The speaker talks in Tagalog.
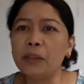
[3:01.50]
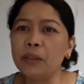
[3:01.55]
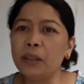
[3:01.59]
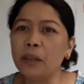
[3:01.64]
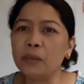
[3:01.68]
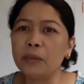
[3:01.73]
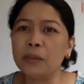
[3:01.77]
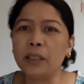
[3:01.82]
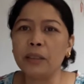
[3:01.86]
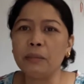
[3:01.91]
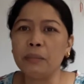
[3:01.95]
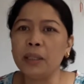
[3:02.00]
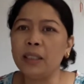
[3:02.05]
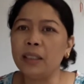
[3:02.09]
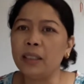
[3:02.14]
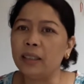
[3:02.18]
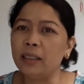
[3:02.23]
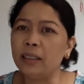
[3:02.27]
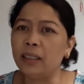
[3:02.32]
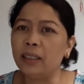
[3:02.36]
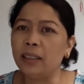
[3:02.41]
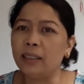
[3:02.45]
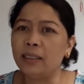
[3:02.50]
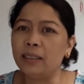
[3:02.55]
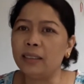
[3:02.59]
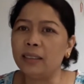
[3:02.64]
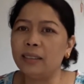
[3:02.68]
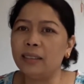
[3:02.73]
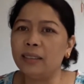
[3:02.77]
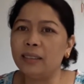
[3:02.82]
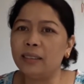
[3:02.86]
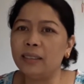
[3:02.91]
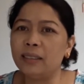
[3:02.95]
Meron akong kaibigan na
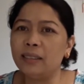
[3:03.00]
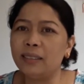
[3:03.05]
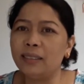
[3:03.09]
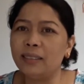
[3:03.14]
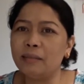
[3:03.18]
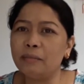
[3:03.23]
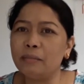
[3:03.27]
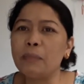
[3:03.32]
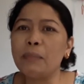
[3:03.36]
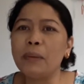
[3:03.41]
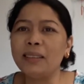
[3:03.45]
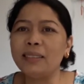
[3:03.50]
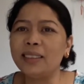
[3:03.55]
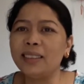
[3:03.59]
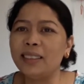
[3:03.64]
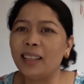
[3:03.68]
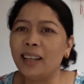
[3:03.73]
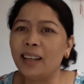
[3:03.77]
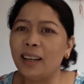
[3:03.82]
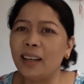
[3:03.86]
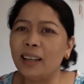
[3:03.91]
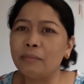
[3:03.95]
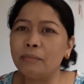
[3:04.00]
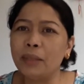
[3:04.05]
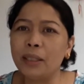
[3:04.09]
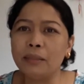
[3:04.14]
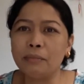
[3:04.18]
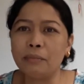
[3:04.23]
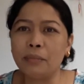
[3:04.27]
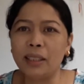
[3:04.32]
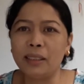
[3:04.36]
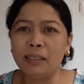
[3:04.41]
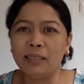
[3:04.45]
mabait siya, ang
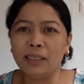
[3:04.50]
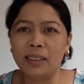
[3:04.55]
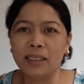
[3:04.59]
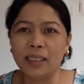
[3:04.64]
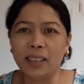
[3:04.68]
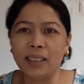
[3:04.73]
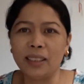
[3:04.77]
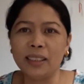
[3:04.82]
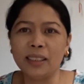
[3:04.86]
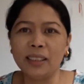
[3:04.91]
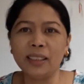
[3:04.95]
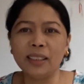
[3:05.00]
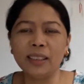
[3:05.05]
bait-bait niya.